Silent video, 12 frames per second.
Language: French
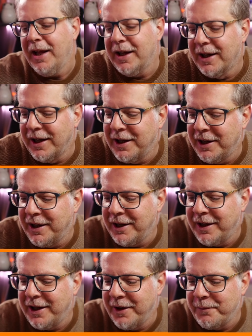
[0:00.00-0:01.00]

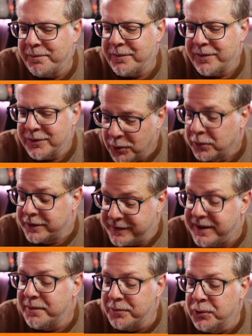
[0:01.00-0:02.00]
Euh, donc
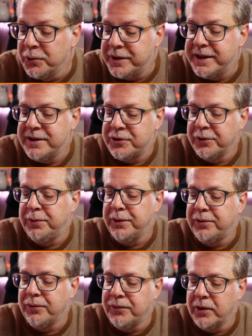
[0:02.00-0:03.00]
Tim nous dit, je, suis
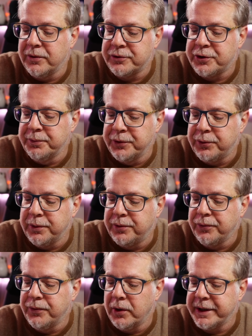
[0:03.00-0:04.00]
souvent, je me suis
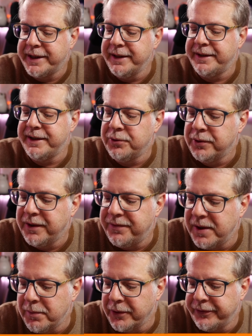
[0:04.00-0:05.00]
souvent inquiété du
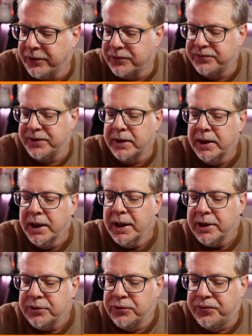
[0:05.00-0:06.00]
défilement sans fin,
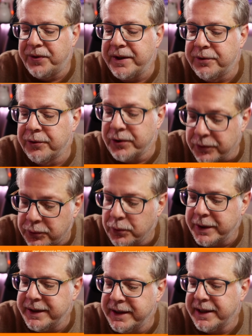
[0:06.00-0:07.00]
du fait de
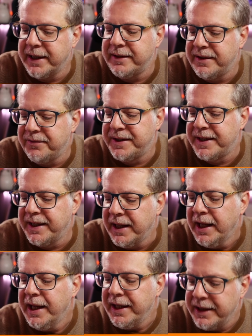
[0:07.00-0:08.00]
s'entourer de négativité
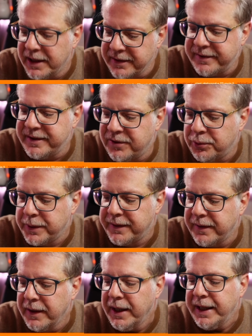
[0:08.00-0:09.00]
et ainsi de
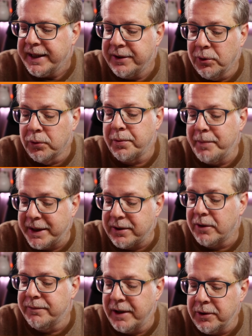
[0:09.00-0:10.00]
suite. Et donc
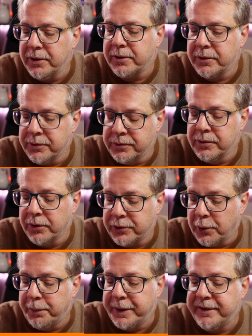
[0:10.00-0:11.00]
mettre en valeur une
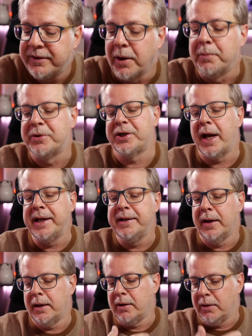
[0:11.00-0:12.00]
entreprise comme
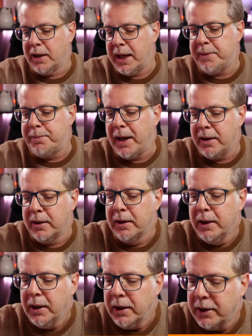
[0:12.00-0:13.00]
Shine, alors là il parle
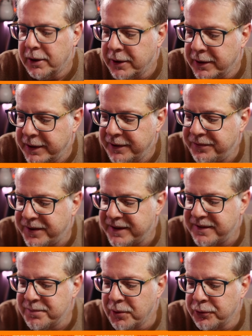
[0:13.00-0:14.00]
euh,
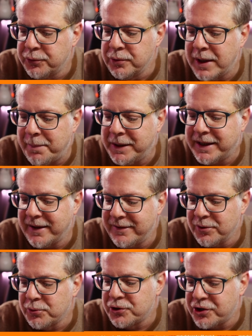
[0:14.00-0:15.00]
effectivement d'une
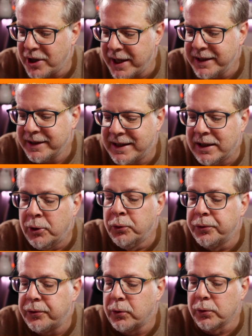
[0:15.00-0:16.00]
application Shine qui
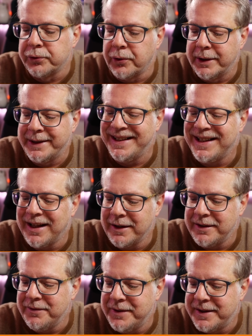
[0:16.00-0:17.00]
lutte contre la
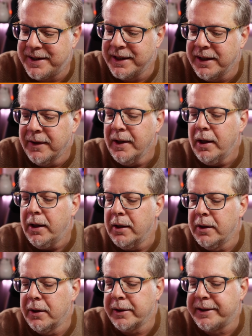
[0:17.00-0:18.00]
négativité
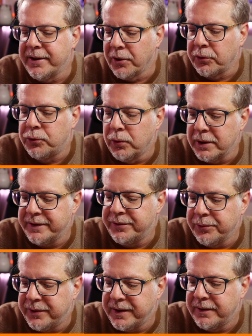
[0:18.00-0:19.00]
euh, qui entoure les
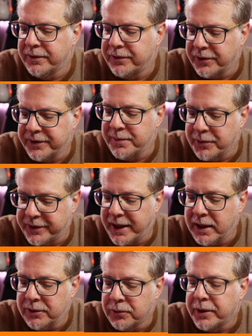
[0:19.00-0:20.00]
soucis de santé
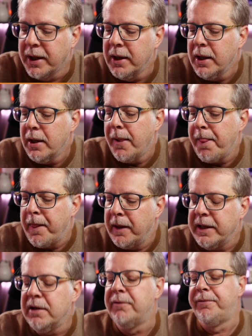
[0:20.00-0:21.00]
mentale. Donc
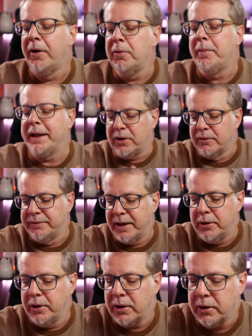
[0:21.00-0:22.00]
ils veulent mettre en
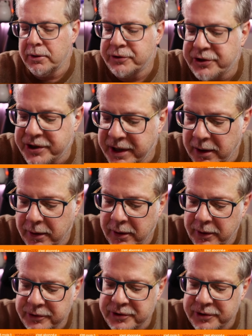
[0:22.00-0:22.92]
valeur chez, euh,